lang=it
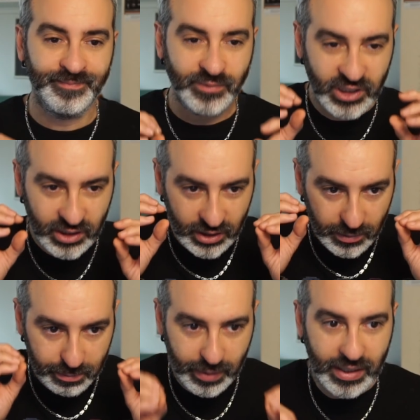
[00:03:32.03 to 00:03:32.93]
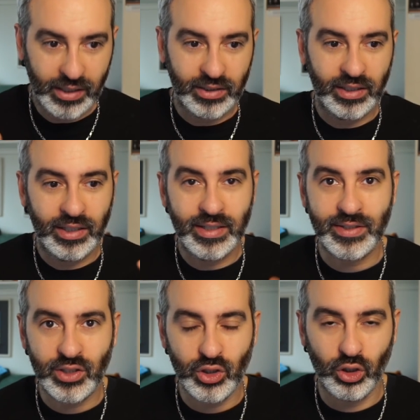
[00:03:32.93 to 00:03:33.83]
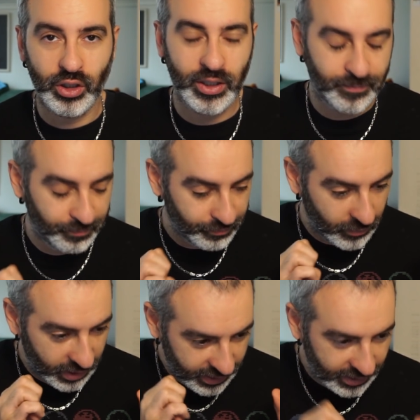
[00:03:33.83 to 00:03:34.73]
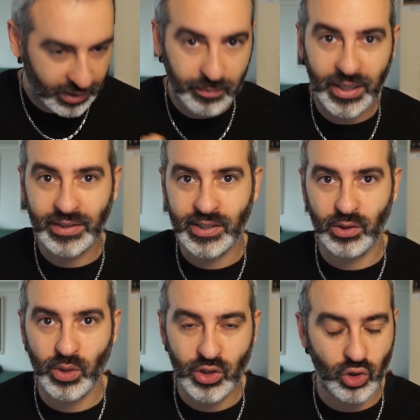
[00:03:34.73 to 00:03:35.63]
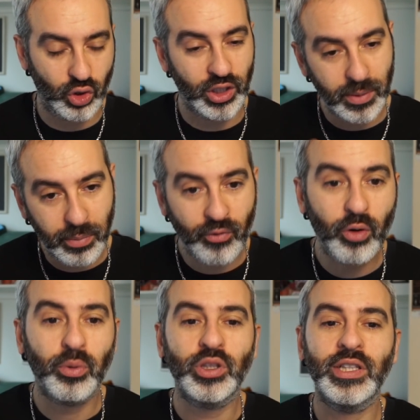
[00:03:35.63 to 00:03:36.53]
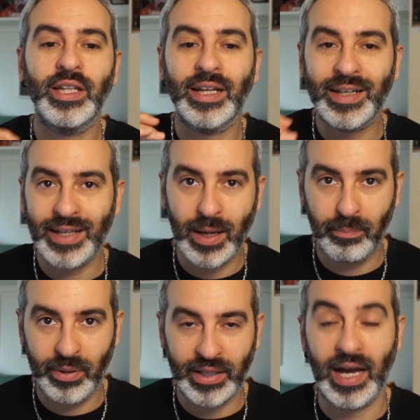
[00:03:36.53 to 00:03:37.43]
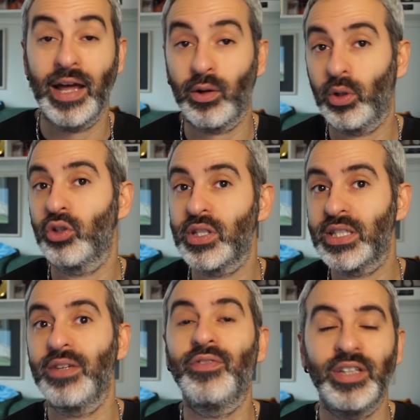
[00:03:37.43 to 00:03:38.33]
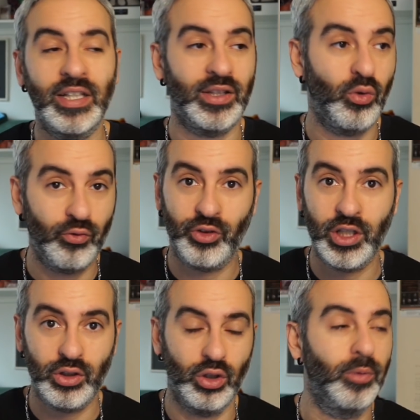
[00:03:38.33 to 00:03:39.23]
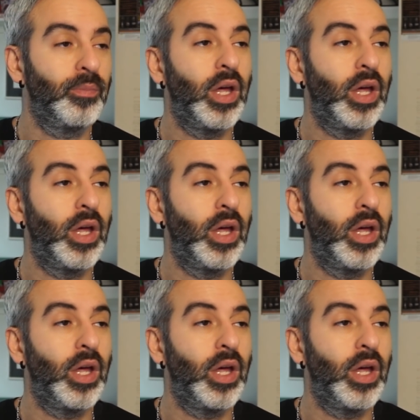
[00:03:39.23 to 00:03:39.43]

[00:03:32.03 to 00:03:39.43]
di imparare delle lezioni in determinate situazioni che poi voi potete riapplicare quando e se vedete un video